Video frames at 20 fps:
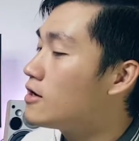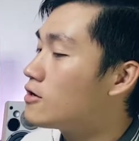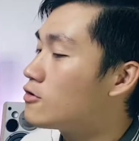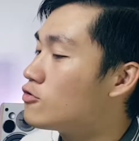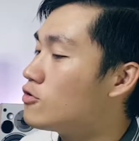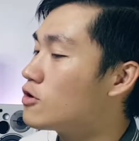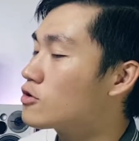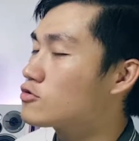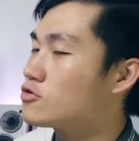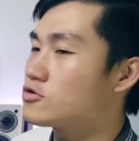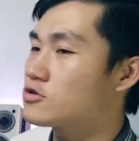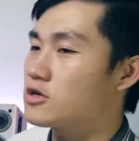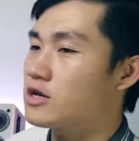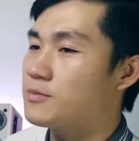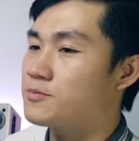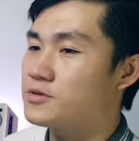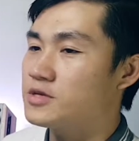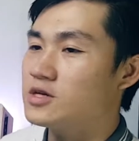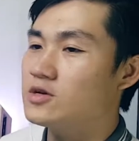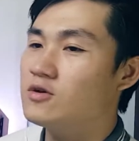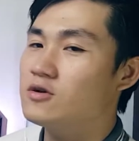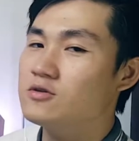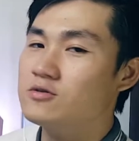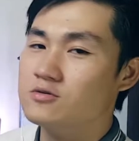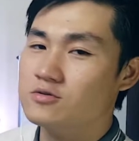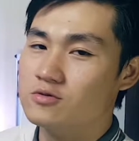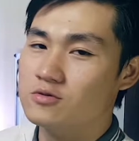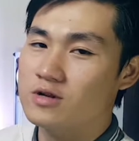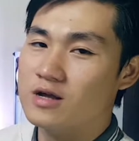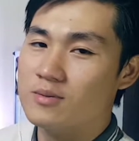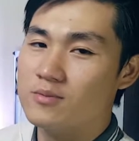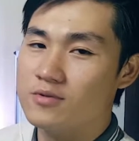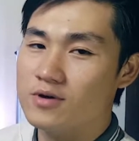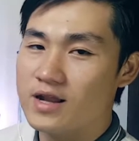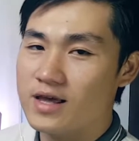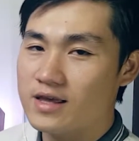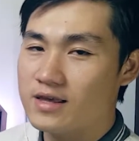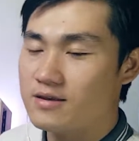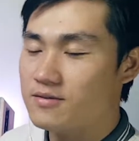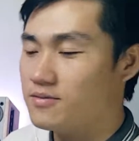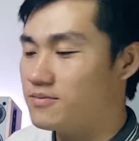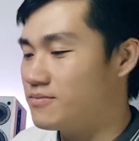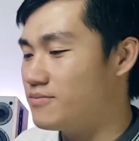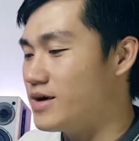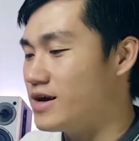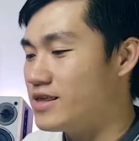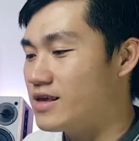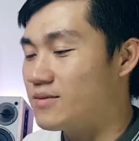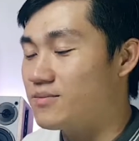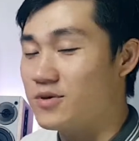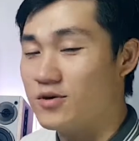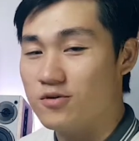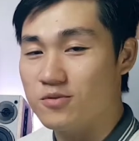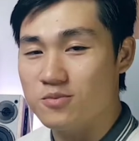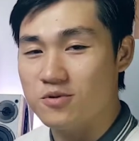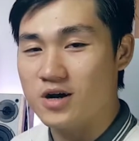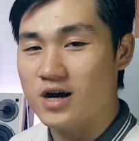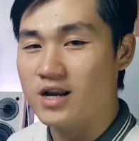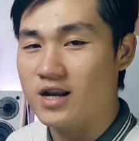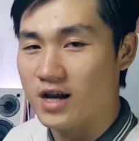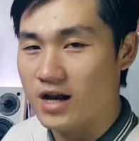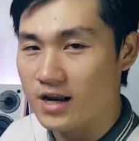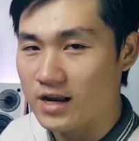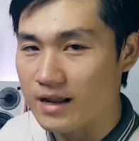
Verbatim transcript: gue waktu skripsi gue sudah mulai banyak berhubungan dengan